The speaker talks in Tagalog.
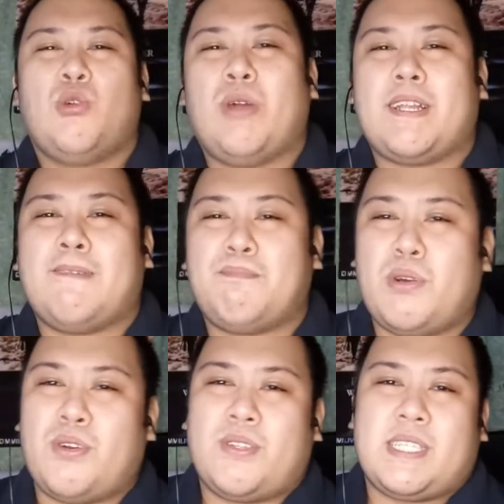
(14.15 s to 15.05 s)
Welcome
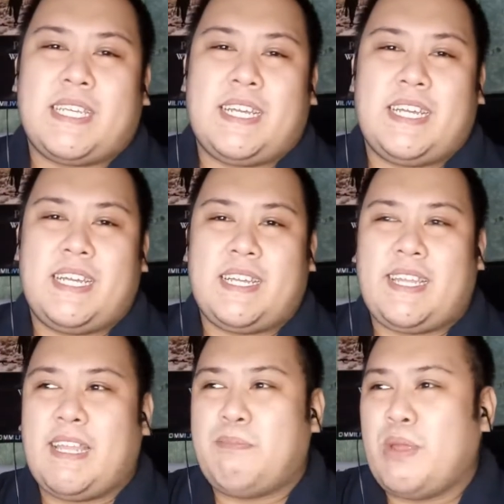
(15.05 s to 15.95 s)
po sa
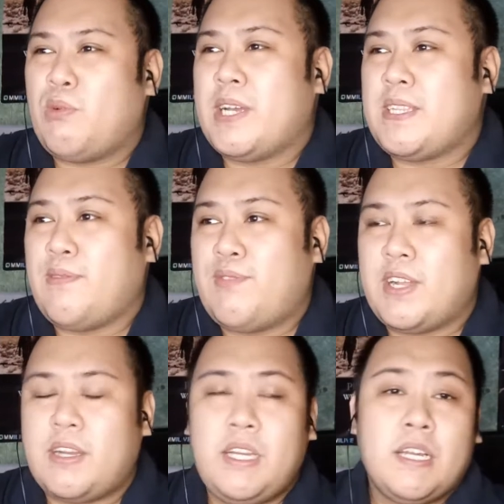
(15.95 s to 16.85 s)
KPYT
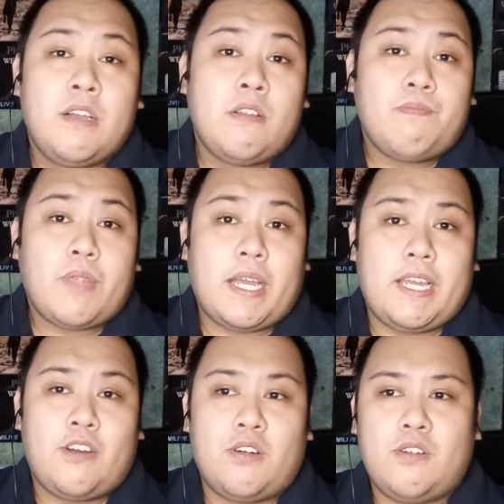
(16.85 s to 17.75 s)
Vlog.
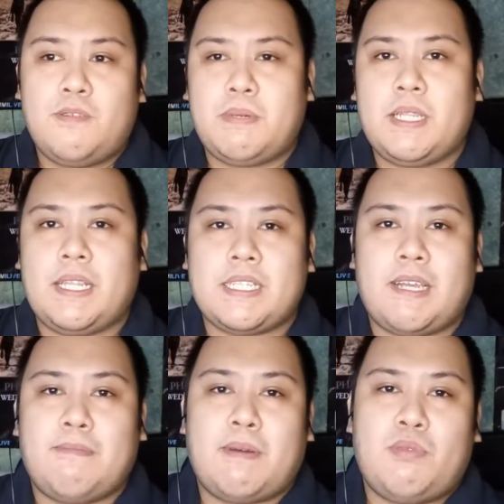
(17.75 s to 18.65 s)
I hope
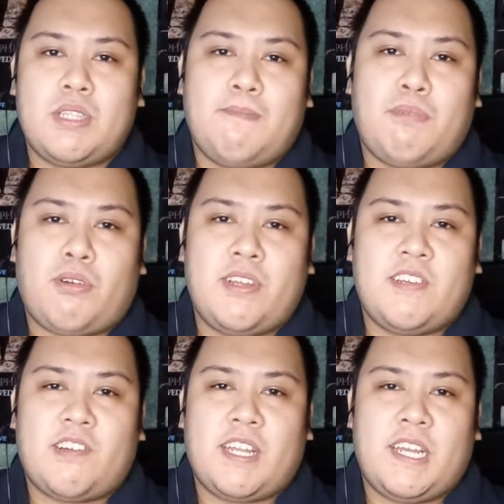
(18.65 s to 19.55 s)
nasa mabuti po
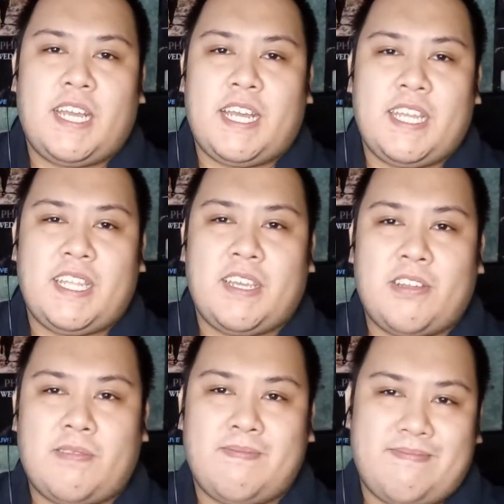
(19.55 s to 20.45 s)
kayong kalagayan yan.